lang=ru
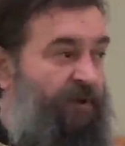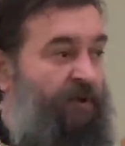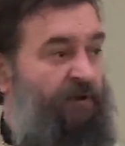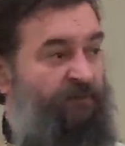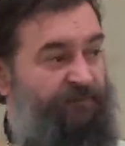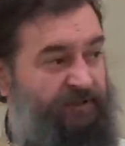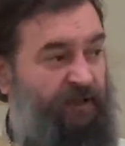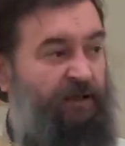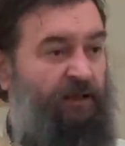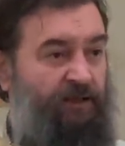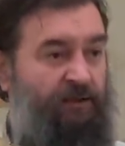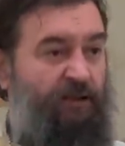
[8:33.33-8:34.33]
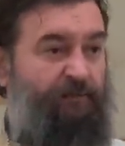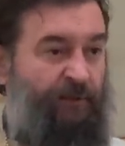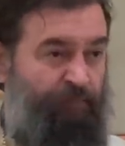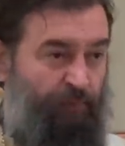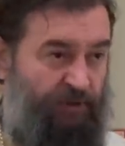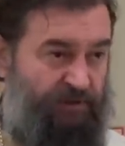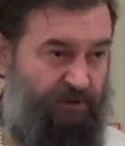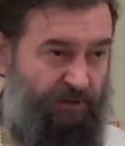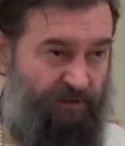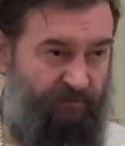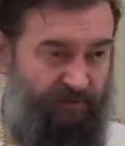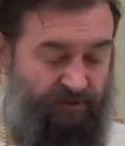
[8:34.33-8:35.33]
в тех или иных
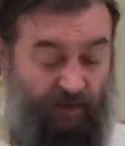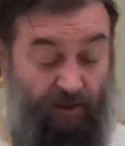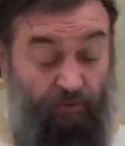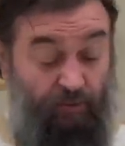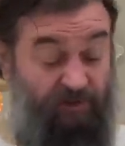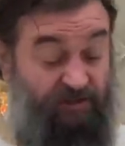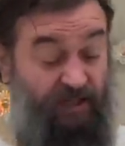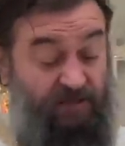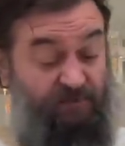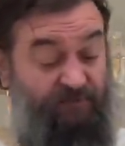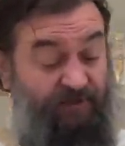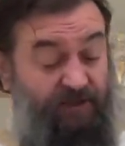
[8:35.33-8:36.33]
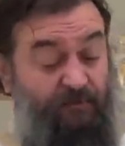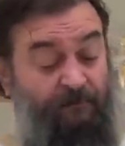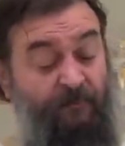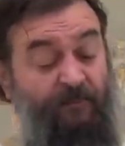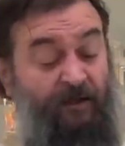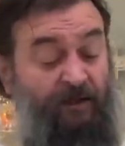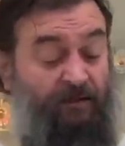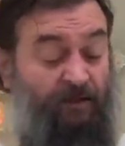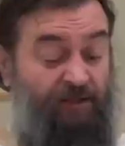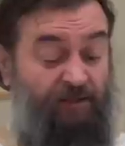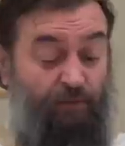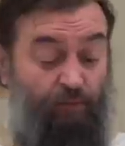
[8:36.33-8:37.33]
пропорциях и вещах. Но здесь мы видим
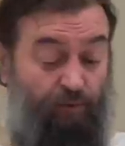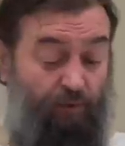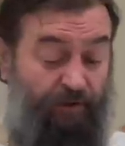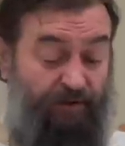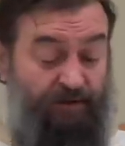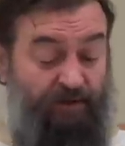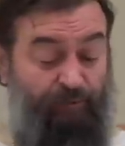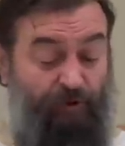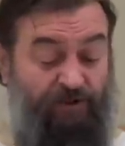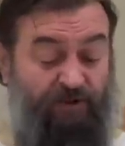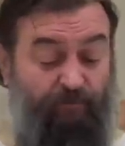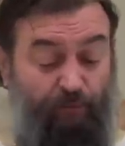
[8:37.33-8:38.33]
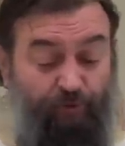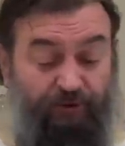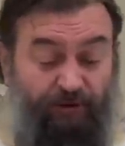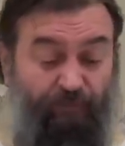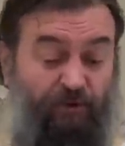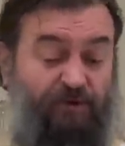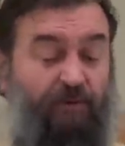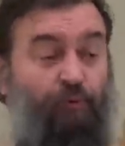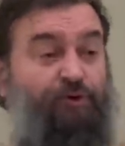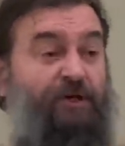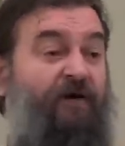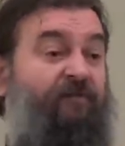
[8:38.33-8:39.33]
нечто другое. Это не просто блуд, это просто
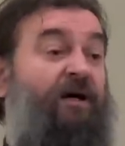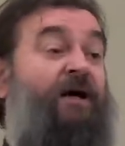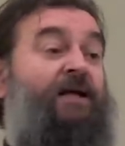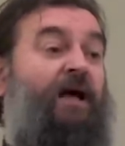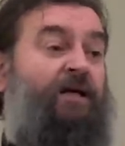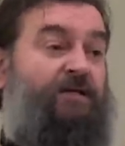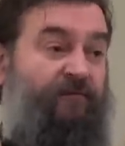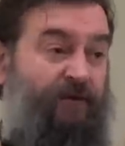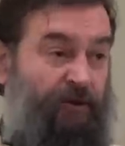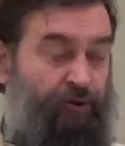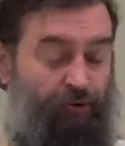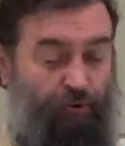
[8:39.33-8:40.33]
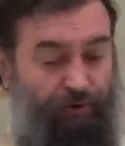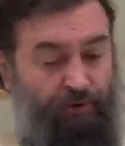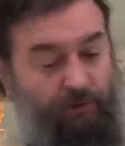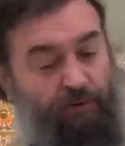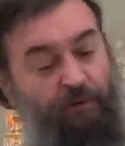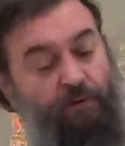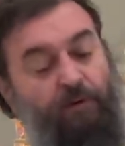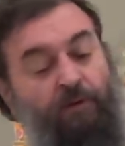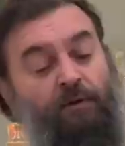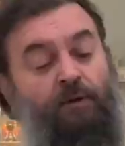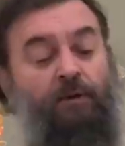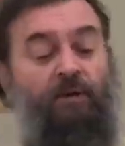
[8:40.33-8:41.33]
мужья выгоняли своих жен
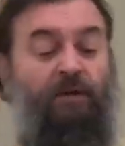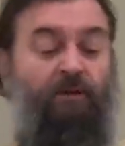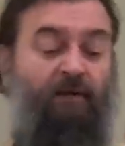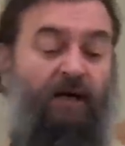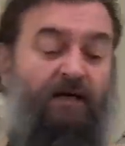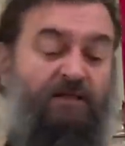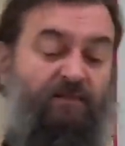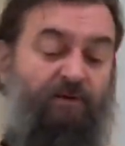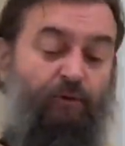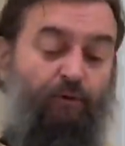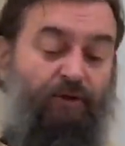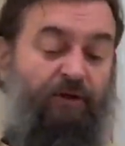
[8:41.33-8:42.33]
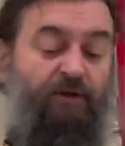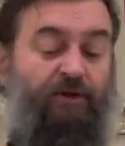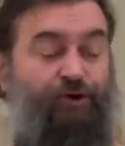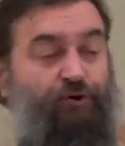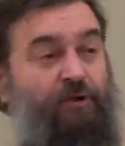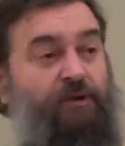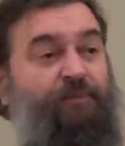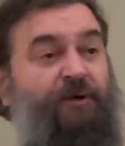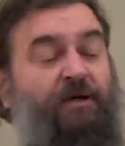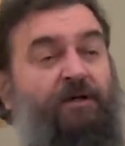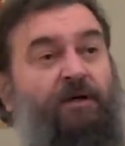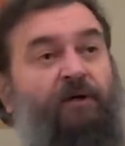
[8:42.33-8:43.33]
и брали себе других. И жены
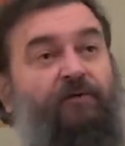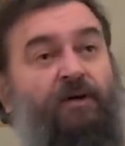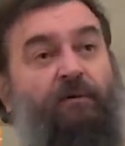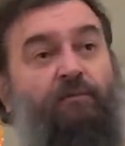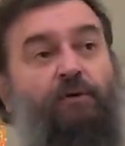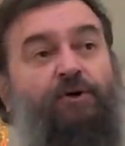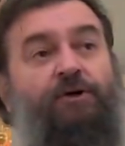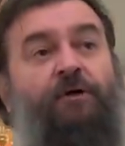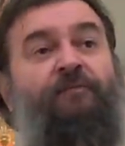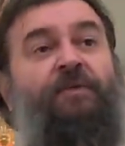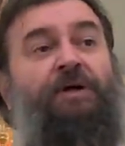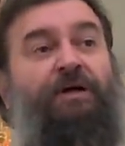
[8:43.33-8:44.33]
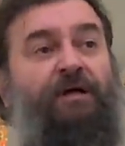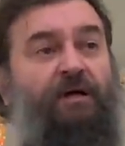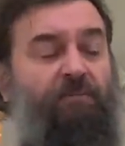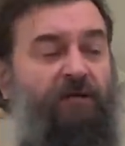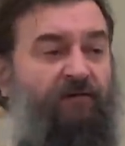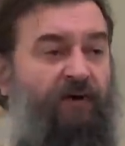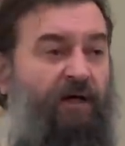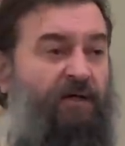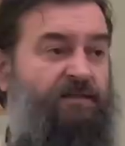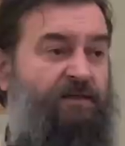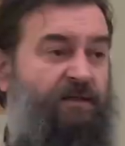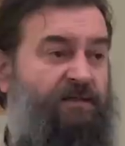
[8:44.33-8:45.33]
приходили в храм Божий и обливали
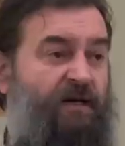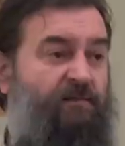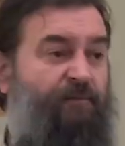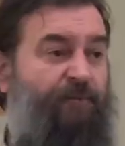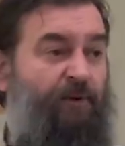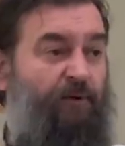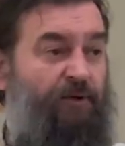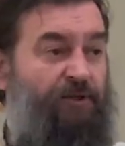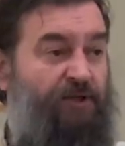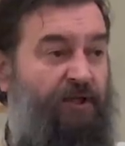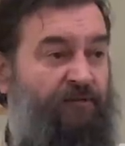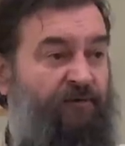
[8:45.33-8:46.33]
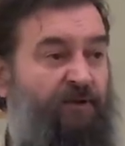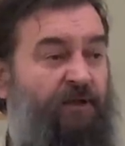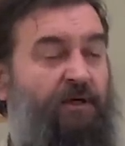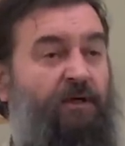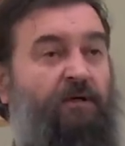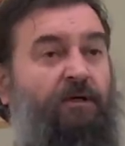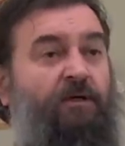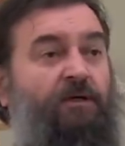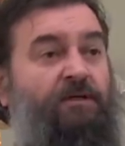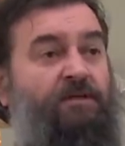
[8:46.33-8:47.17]
слезами пороги жертвенника и